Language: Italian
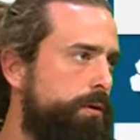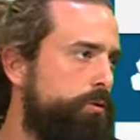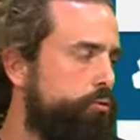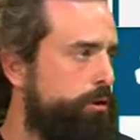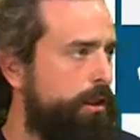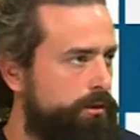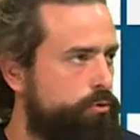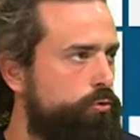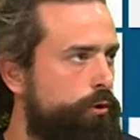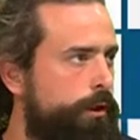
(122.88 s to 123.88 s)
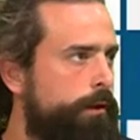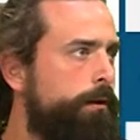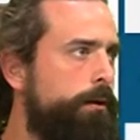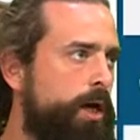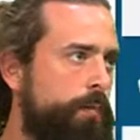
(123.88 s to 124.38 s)
a tutti gli attori
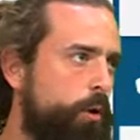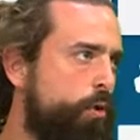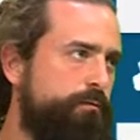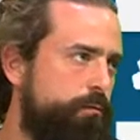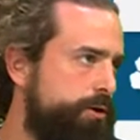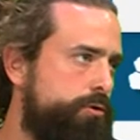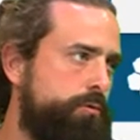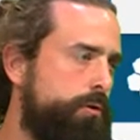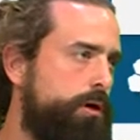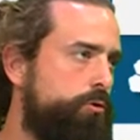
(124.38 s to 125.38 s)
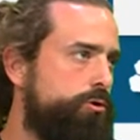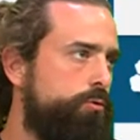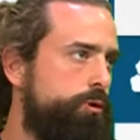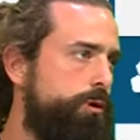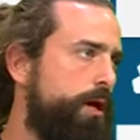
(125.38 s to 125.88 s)
che poi confluiscono nel nostro
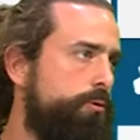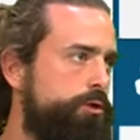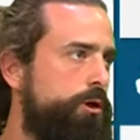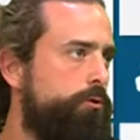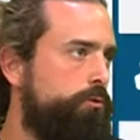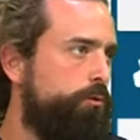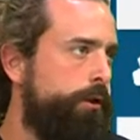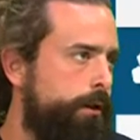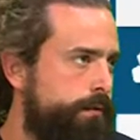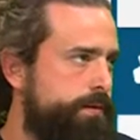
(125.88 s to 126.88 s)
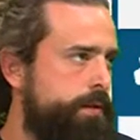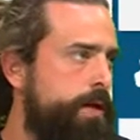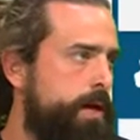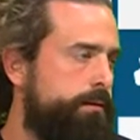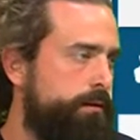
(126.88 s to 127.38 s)
quotidiano, genitori,
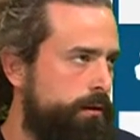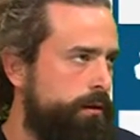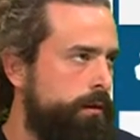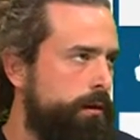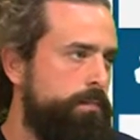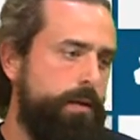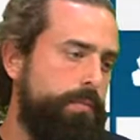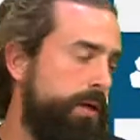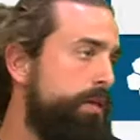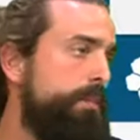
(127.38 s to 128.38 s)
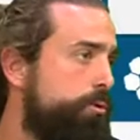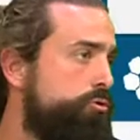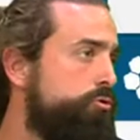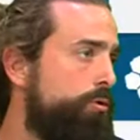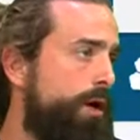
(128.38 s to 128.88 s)
insegnanti, bambini, ma non
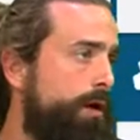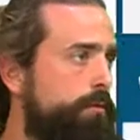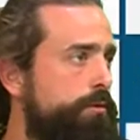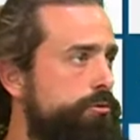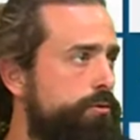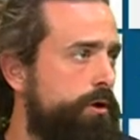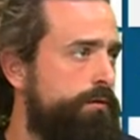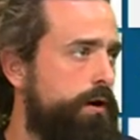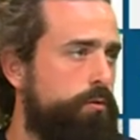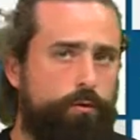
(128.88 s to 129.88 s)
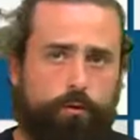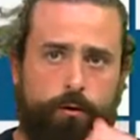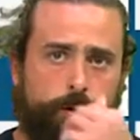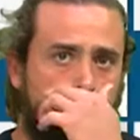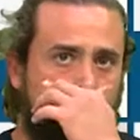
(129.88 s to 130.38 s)
solo, anche le persone che vengono
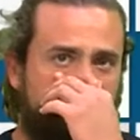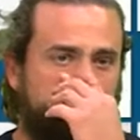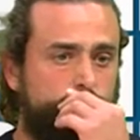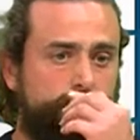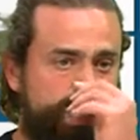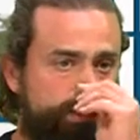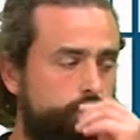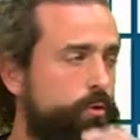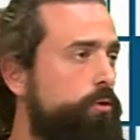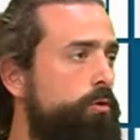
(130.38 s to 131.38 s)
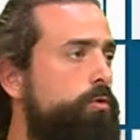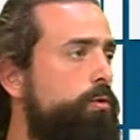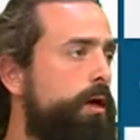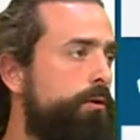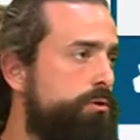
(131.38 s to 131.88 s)
a contatto
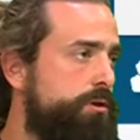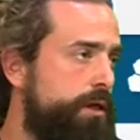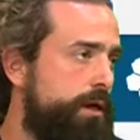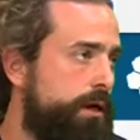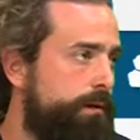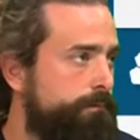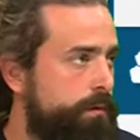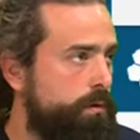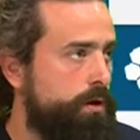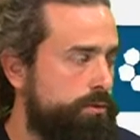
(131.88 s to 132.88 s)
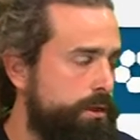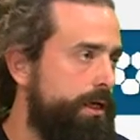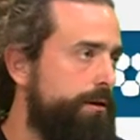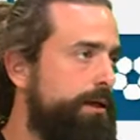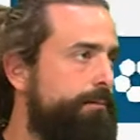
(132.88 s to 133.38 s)
con la nostra con la nostra realtà.